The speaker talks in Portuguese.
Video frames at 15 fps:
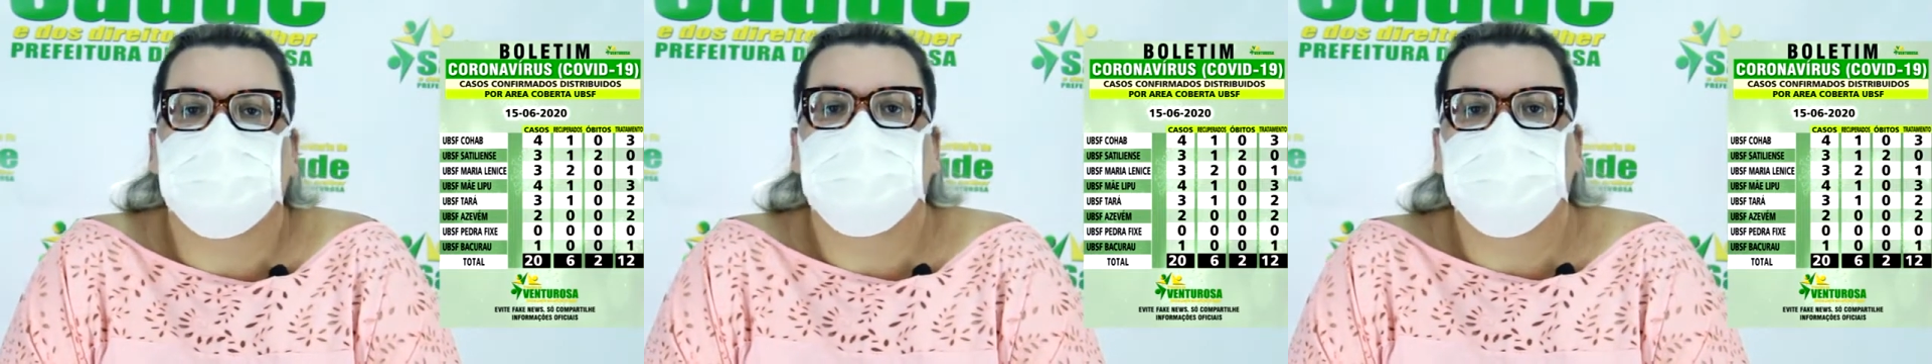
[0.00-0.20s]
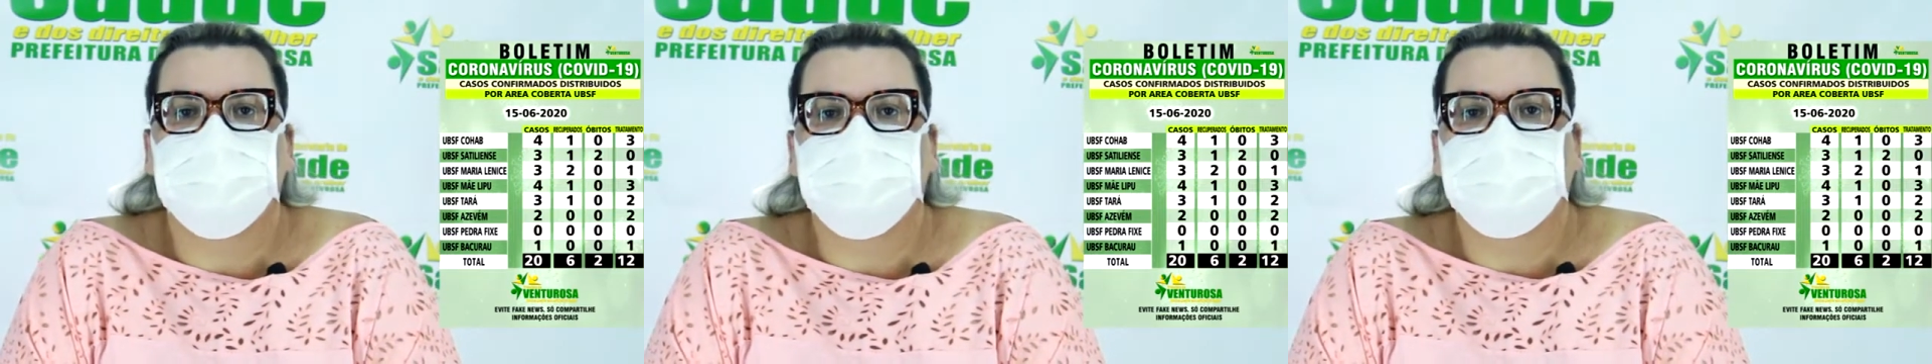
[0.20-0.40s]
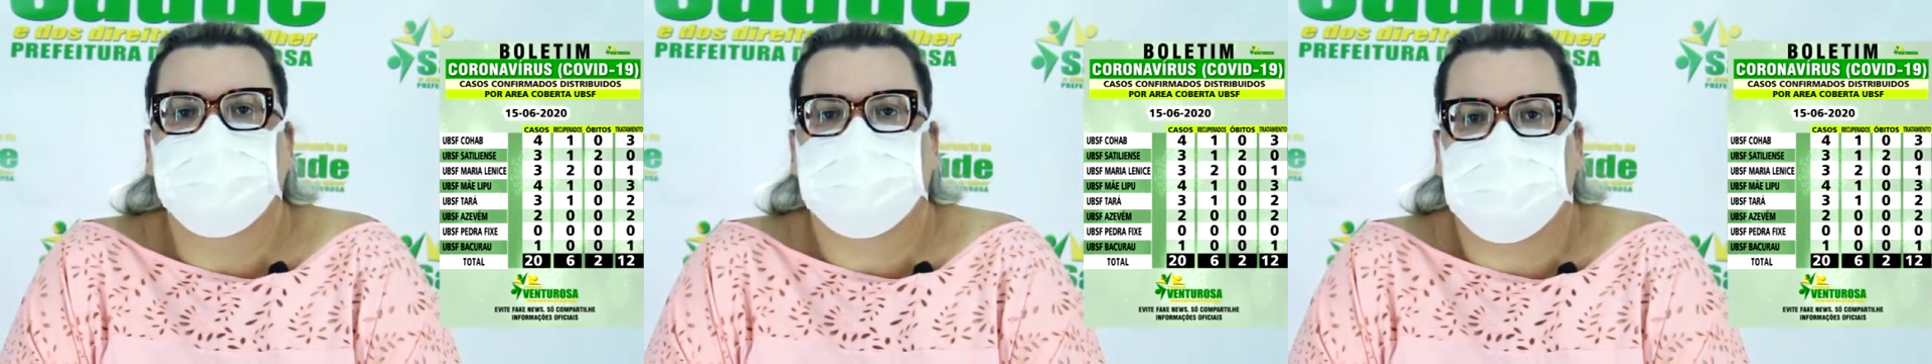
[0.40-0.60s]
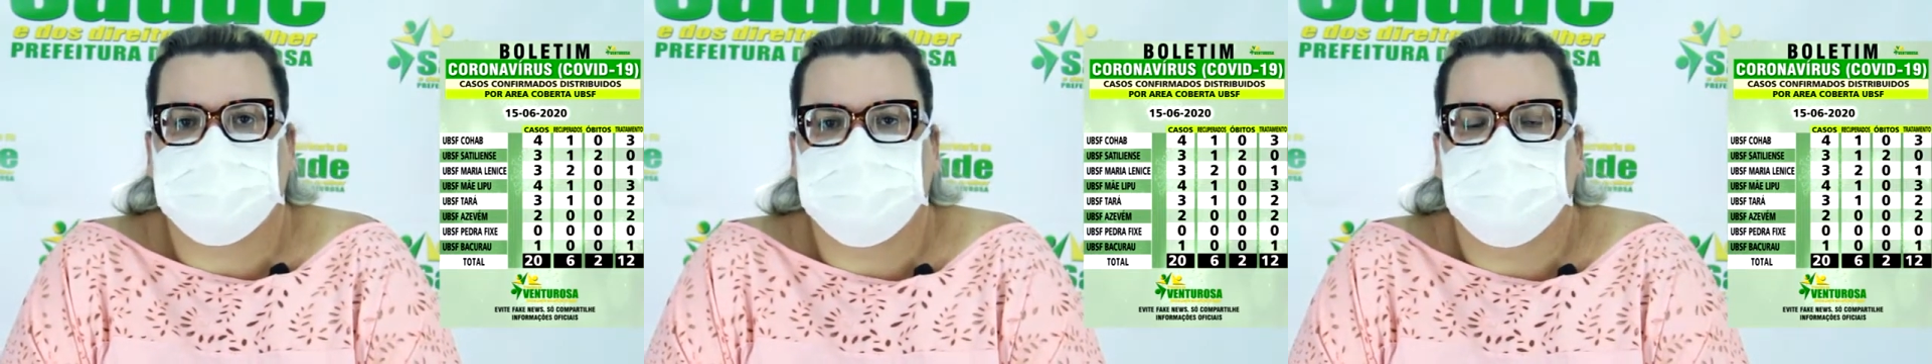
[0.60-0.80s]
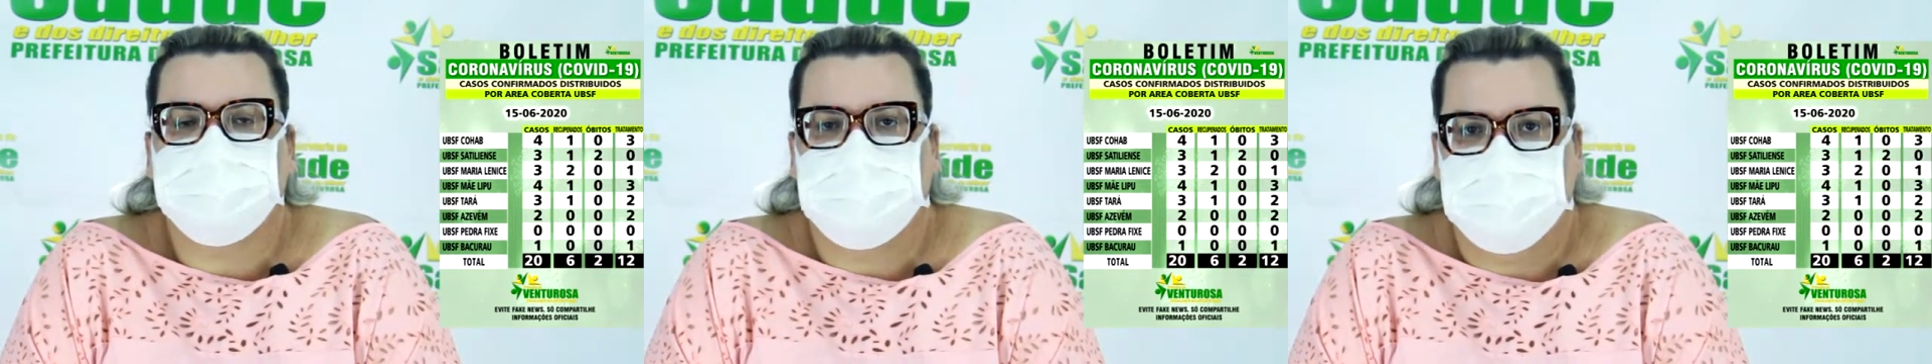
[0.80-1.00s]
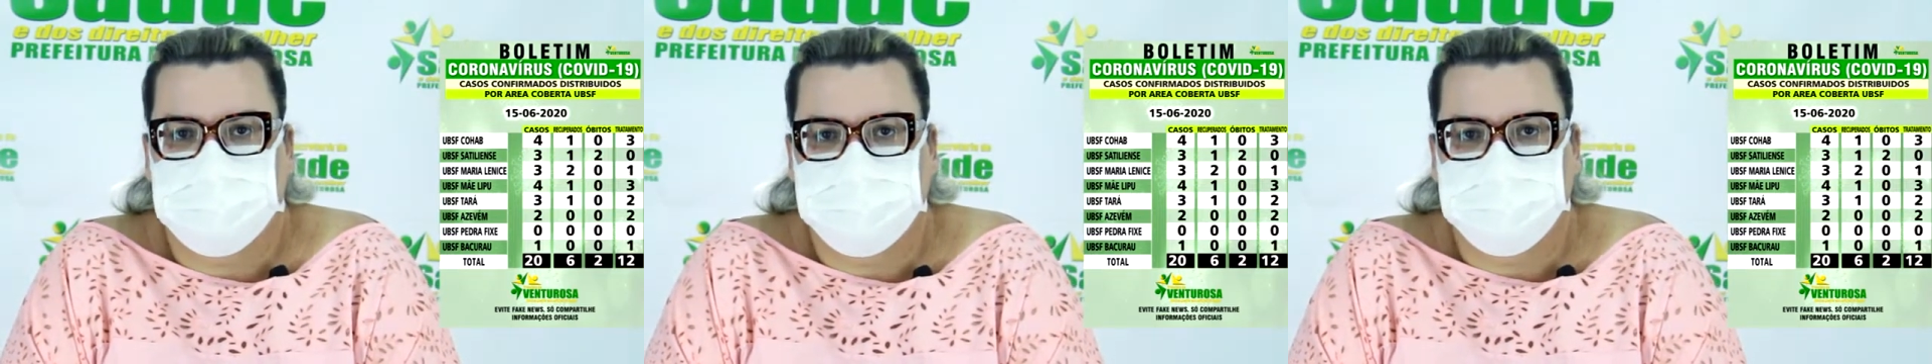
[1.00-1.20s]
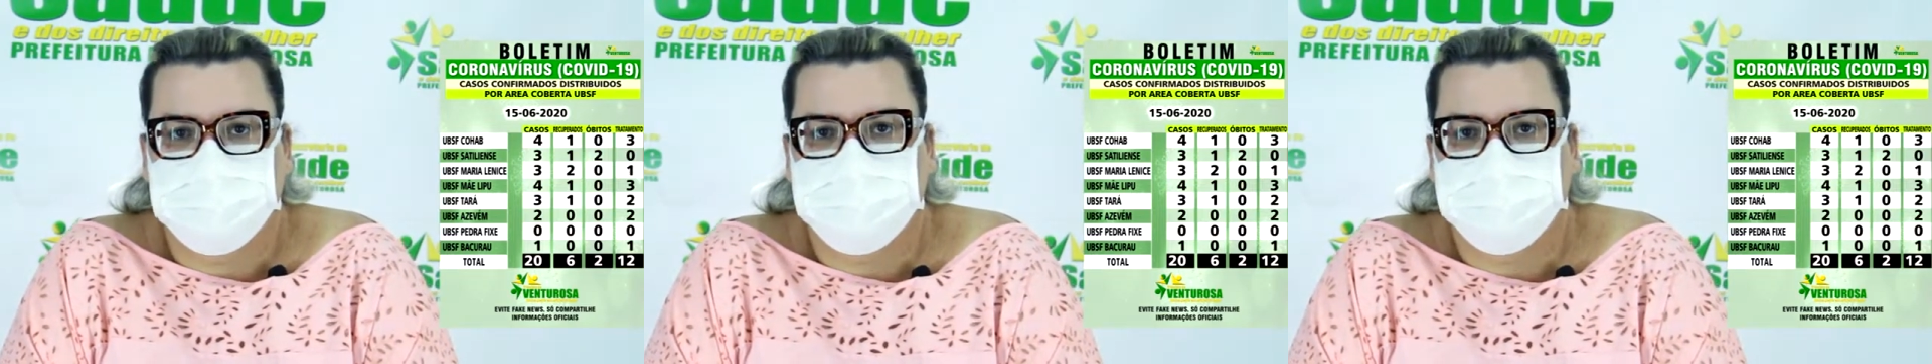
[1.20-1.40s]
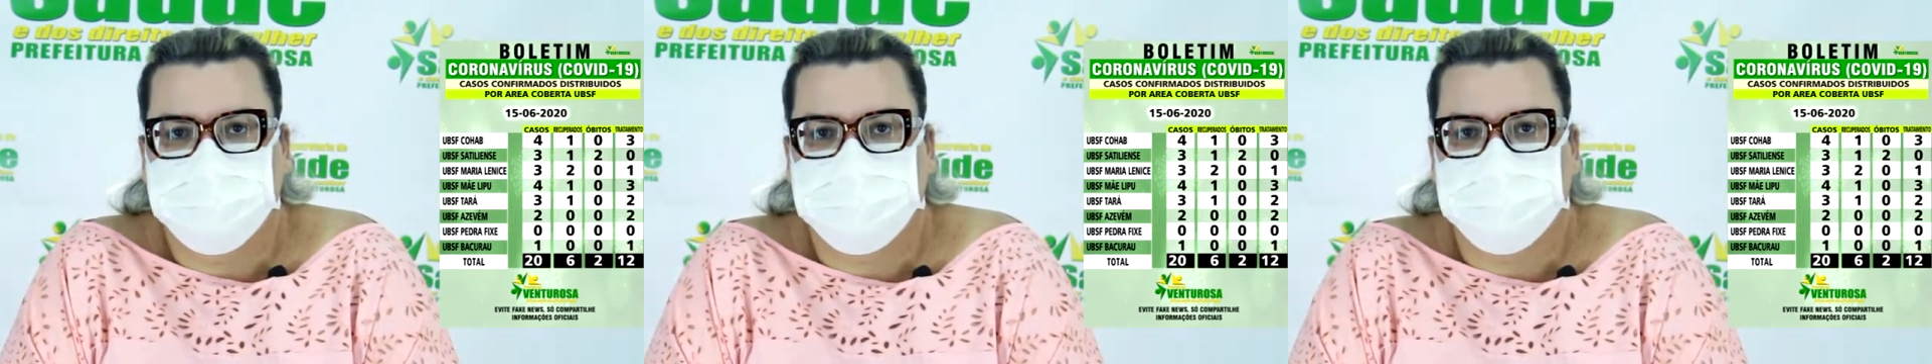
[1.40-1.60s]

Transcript: e um em tratamento